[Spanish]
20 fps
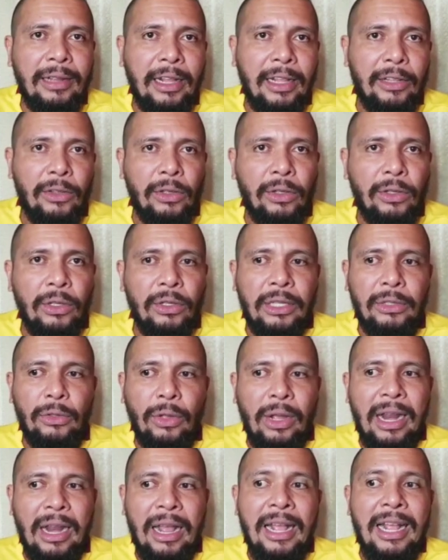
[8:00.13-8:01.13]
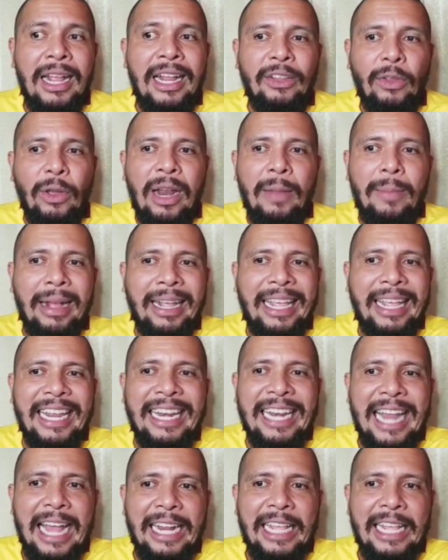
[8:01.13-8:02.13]
de, todo, de toda, la, toda la
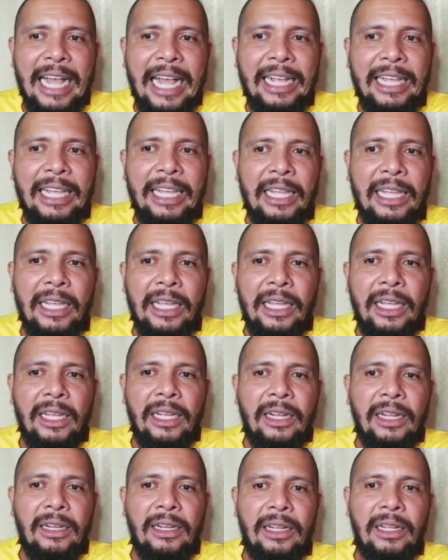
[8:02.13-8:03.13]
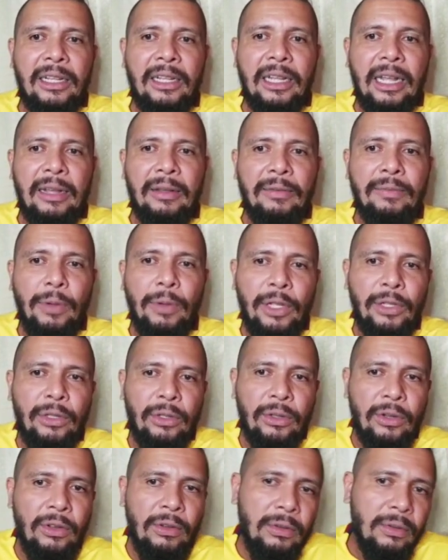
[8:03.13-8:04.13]
maquinaria aquí. Eh, un
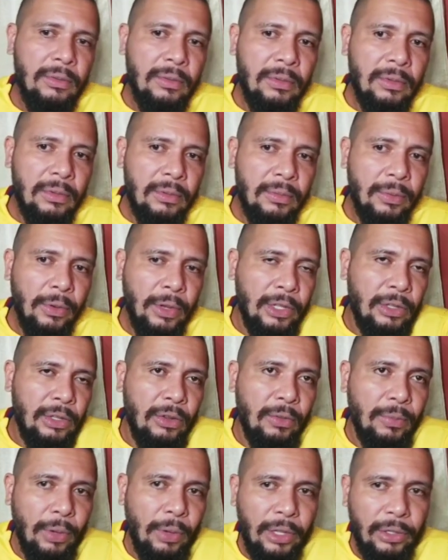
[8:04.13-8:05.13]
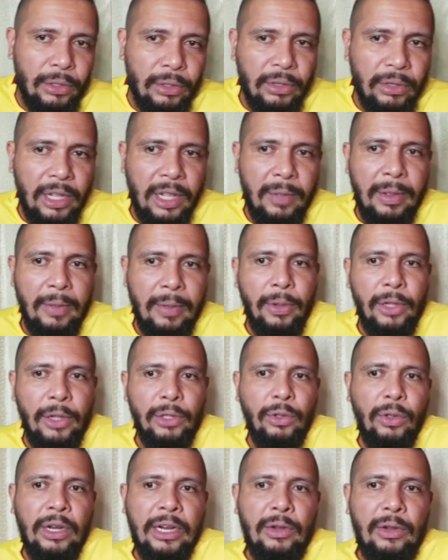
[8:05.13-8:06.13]
poquito, ¿no? poquito, un poquito, nada más, un
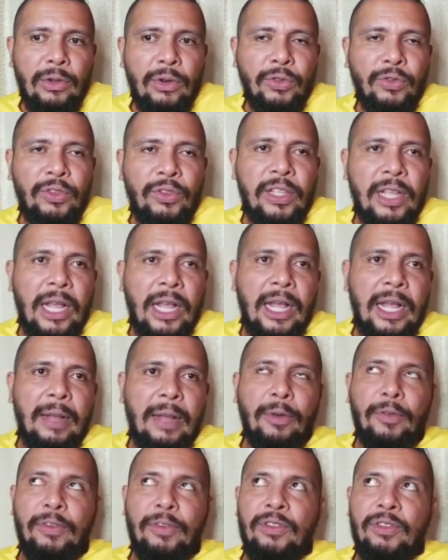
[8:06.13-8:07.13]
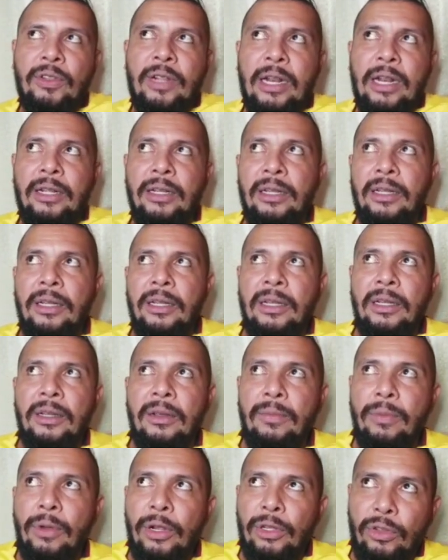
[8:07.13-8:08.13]
poquito de rigurosidad profesional,
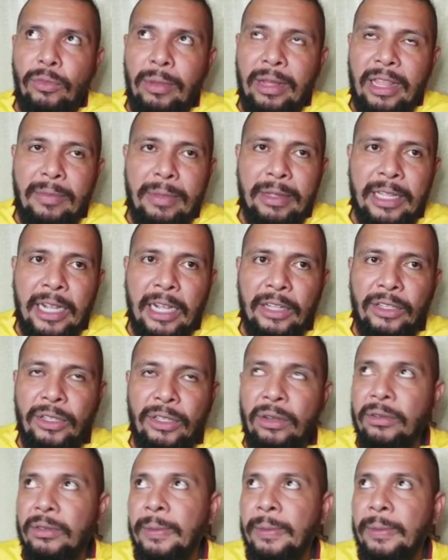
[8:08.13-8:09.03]
un poquito más de investigación.